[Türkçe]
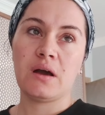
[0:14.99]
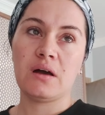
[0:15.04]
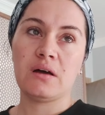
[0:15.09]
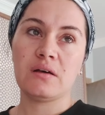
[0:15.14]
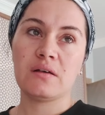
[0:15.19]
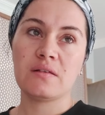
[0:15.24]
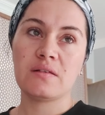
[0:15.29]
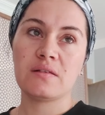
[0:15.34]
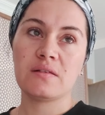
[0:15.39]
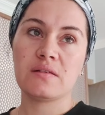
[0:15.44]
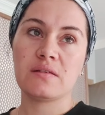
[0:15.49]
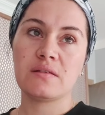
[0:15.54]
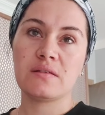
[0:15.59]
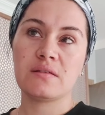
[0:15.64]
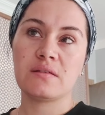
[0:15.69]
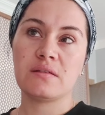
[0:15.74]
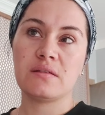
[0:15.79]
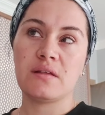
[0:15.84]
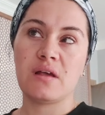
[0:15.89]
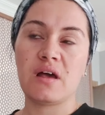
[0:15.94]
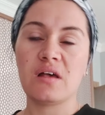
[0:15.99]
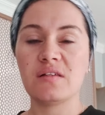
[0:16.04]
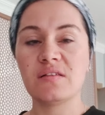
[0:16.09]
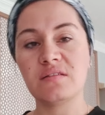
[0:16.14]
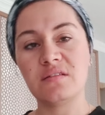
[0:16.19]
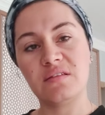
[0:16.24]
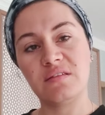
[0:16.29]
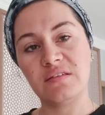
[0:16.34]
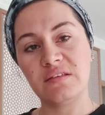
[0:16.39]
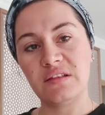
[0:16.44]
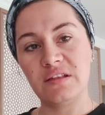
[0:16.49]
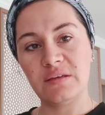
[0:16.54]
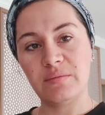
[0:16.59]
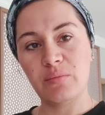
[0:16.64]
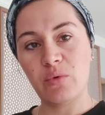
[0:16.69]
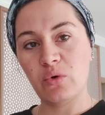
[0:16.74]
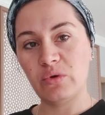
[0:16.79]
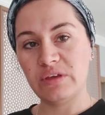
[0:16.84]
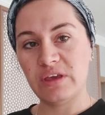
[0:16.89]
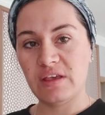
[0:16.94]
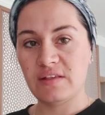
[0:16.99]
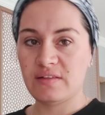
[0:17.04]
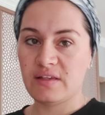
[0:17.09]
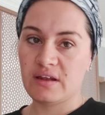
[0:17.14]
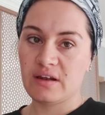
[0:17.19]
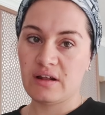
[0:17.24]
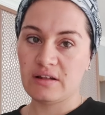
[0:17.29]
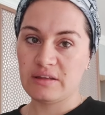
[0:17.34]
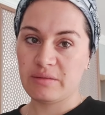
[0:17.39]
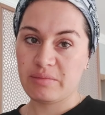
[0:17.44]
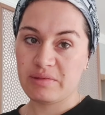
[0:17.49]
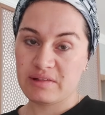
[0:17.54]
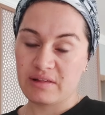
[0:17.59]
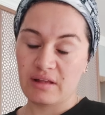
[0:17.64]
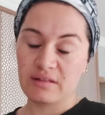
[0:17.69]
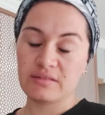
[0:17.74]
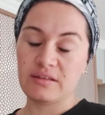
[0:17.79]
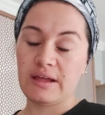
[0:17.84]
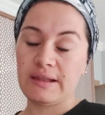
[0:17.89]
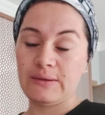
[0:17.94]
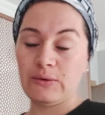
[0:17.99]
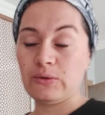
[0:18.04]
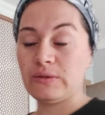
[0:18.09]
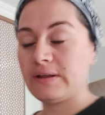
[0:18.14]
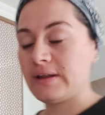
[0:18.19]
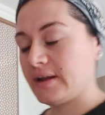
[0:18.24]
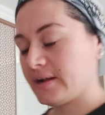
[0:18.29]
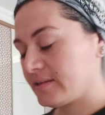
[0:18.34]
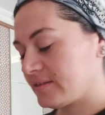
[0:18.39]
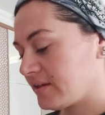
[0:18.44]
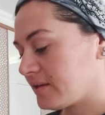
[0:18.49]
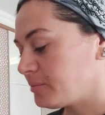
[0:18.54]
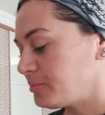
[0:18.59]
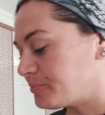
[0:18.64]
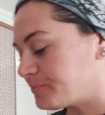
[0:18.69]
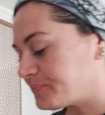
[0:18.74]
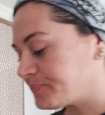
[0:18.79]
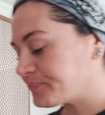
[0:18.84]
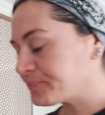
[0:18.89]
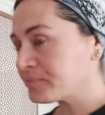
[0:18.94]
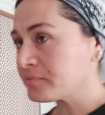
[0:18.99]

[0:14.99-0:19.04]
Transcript: Az az riskli bölgeyiz herhalde biz Antalya olarak da.